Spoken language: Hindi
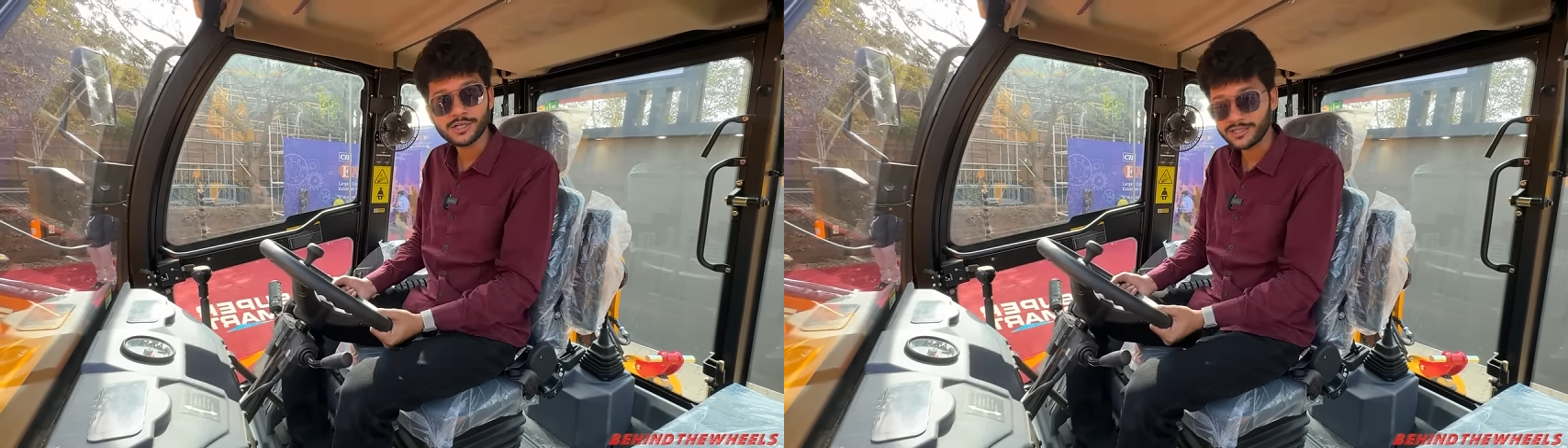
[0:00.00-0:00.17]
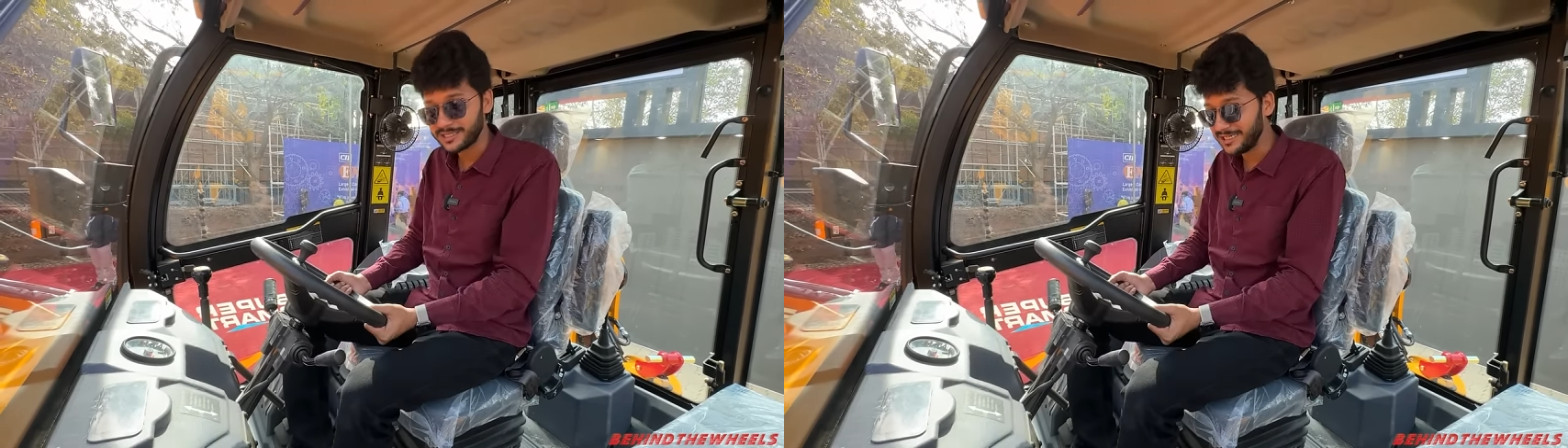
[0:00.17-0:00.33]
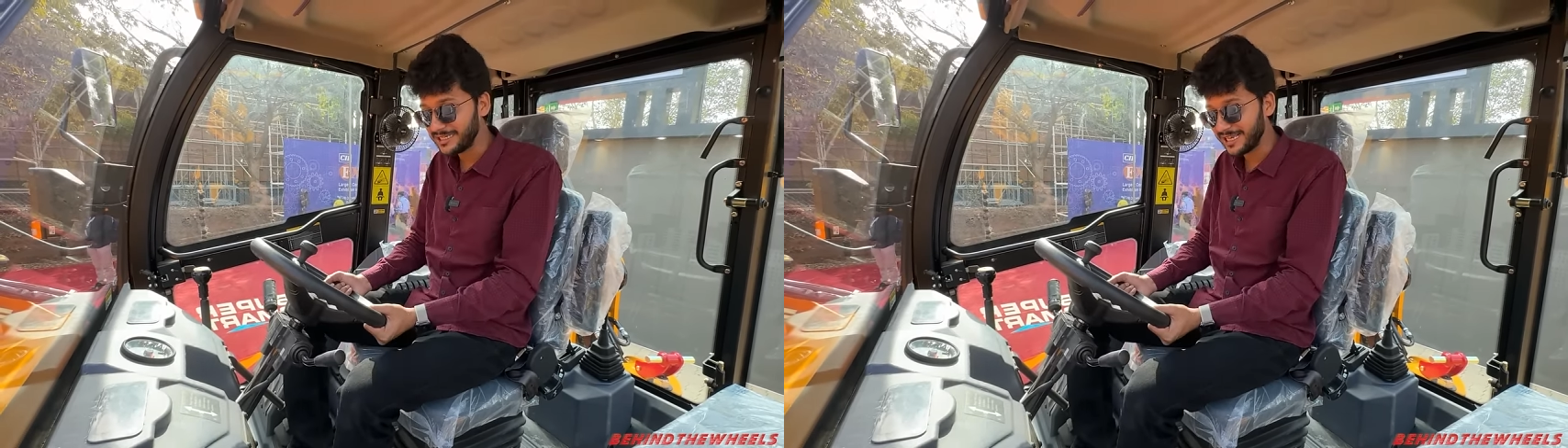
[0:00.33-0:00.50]

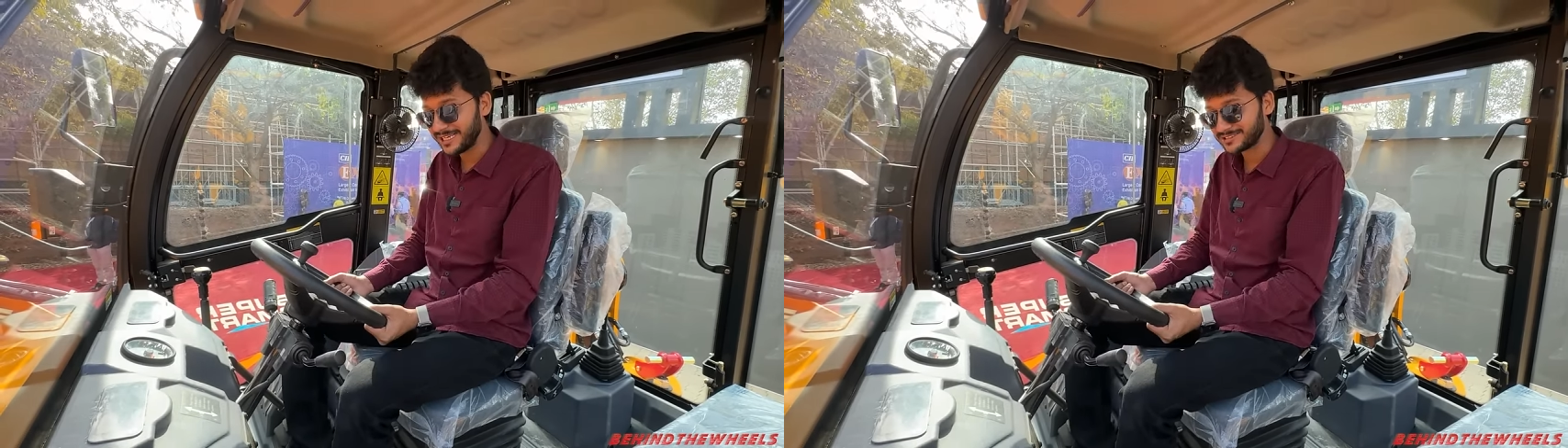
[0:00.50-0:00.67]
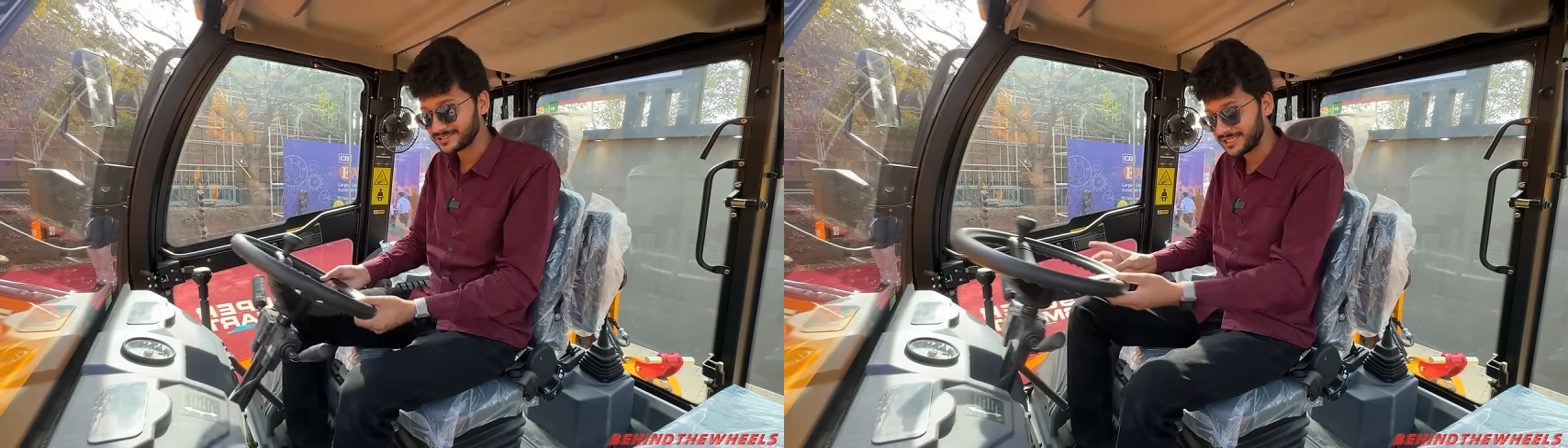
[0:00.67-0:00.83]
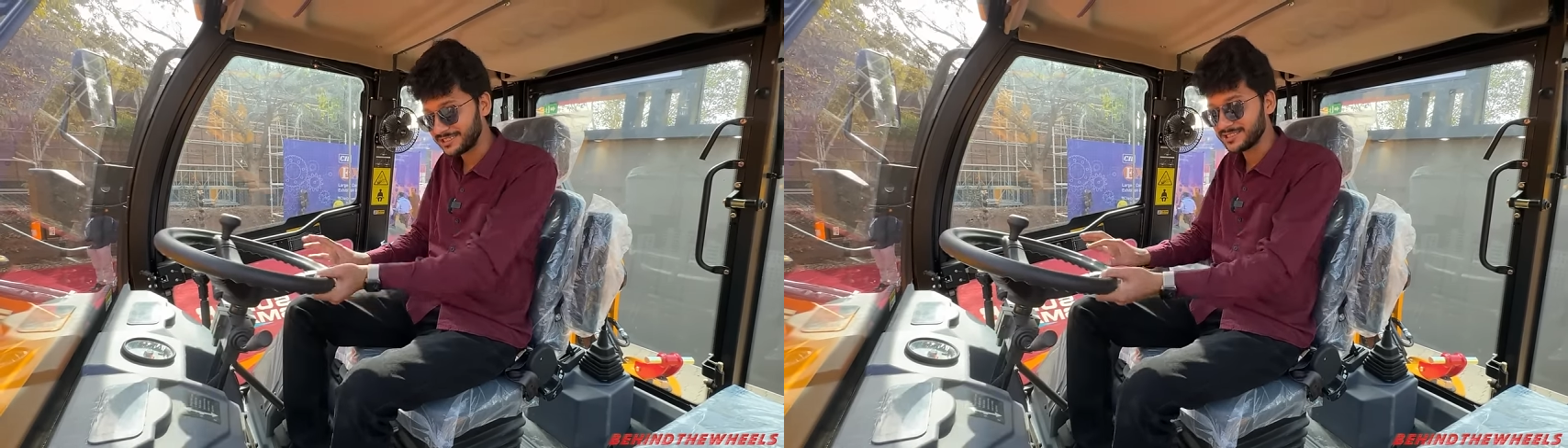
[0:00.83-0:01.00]
टिल्ट
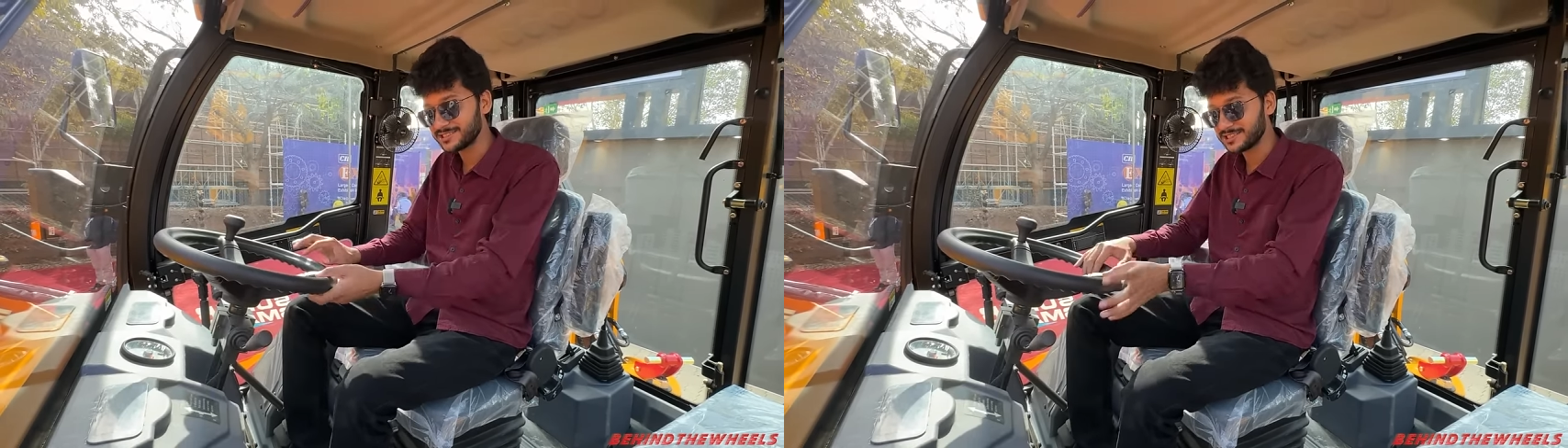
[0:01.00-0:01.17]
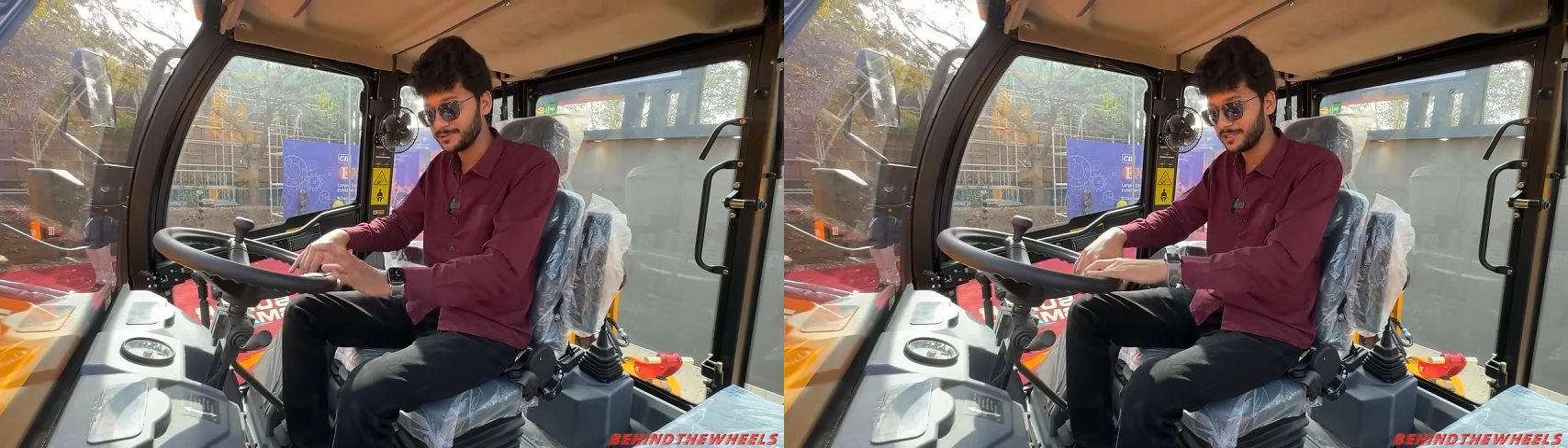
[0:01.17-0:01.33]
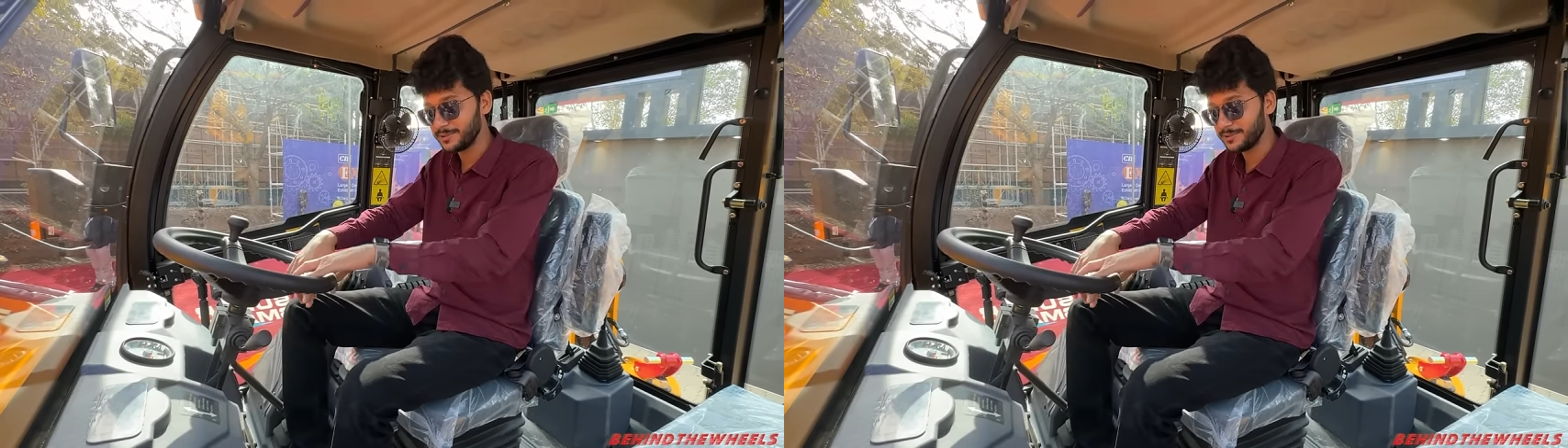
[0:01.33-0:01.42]
एडजस्टेबल है